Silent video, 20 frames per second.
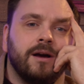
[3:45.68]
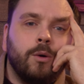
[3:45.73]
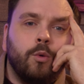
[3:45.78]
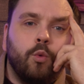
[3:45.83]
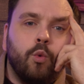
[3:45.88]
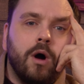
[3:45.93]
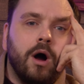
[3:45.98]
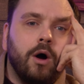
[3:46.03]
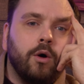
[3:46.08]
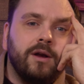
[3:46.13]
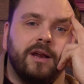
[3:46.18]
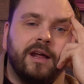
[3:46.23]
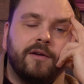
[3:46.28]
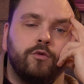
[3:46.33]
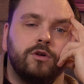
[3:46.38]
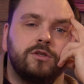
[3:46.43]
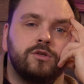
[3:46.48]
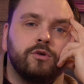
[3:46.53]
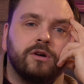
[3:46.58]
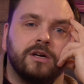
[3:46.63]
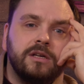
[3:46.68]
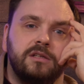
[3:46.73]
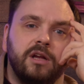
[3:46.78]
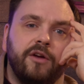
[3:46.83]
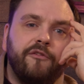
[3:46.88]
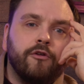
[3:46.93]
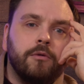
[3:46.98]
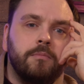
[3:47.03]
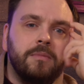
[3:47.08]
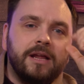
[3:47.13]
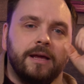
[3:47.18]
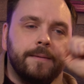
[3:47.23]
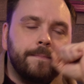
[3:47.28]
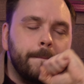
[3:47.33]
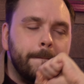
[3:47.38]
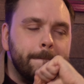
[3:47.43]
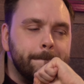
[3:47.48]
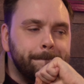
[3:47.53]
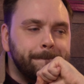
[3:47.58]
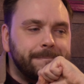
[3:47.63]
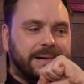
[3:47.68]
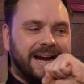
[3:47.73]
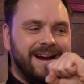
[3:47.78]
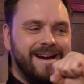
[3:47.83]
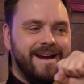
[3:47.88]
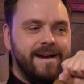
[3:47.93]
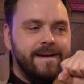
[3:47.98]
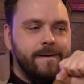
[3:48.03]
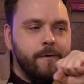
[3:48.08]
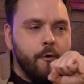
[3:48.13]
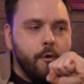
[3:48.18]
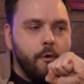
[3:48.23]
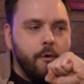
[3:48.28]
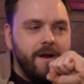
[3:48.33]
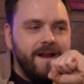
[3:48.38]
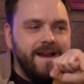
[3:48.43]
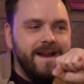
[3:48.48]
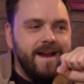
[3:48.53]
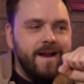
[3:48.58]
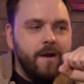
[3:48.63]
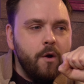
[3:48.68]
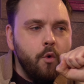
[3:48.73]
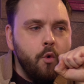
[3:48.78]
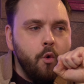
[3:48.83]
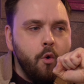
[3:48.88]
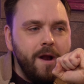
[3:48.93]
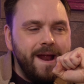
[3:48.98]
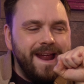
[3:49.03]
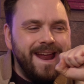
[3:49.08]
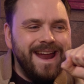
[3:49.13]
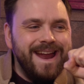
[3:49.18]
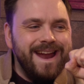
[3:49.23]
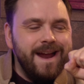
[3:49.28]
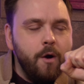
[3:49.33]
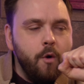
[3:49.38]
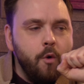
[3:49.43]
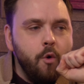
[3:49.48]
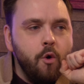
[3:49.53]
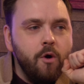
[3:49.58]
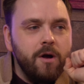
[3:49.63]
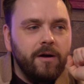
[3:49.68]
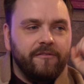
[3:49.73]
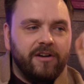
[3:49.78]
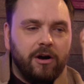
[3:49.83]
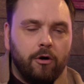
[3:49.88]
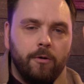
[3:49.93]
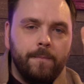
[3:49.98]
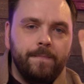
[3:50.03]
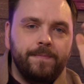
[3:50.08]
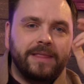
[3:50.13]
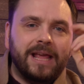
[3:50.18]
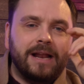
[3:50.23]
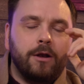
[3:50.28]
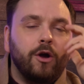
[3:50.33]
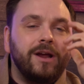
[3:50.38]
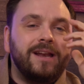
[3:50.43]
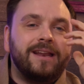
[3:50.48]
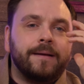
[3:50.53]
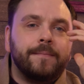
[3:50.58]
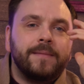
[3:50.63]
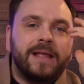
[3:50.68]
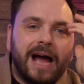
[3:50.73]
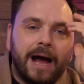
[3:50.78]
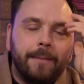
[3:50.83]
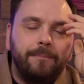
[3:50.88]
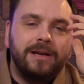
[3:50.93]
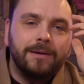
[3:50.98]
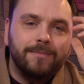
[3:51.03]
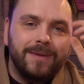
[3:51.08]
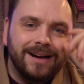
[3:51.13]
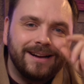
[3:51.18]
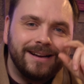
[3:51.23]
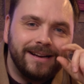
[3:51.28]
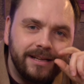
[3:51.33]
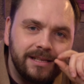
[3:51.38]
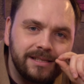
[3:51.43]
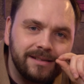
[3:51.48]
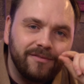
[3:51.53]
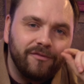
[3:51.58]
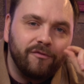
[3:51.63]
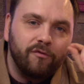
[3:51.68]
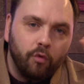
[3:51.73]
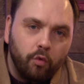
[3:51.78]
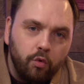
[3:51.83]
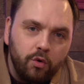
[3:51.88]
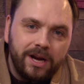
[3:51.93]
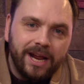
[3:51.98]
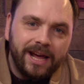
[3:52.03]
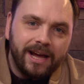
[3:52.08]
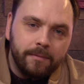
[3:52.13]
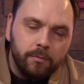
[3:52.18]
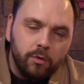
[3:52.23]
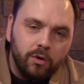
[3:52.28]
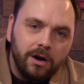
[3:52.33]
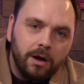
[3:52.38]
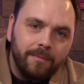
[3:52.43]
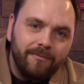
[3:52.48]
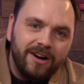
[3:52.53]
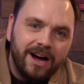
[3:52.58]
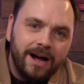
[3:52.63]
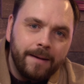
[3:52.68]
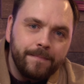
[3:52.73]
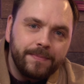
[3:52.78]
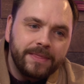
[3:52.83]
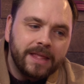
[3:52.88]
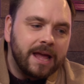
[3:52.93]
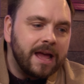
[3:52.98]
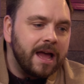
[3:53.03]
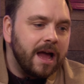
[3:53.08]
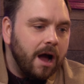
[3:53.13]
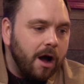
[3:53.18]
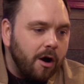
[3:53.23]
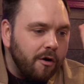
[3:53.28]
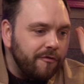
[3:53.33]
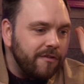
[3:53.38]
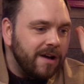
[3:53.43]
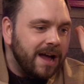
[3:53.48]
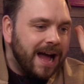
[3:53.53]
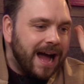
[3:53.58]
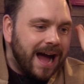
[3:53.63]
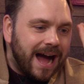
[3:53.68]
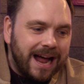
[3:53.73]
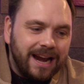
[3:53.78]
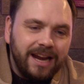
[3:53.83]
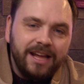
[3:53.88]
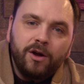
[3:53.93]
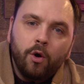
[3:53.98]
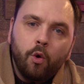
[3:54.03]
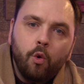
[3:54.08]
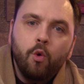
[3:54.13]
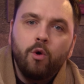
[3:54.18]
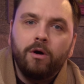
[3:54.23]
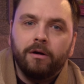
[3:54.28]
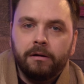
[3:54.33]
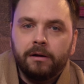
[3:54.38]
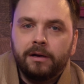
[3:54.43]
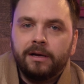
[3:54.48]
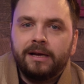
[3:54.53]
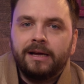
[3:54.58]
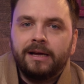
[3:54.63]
wow, der wurde so richtig vom Leben. EU, EU, EU. Warum? Leute, habt ihr mal gelesen, wo der im Urlaub war? Auf Hallig Hoge.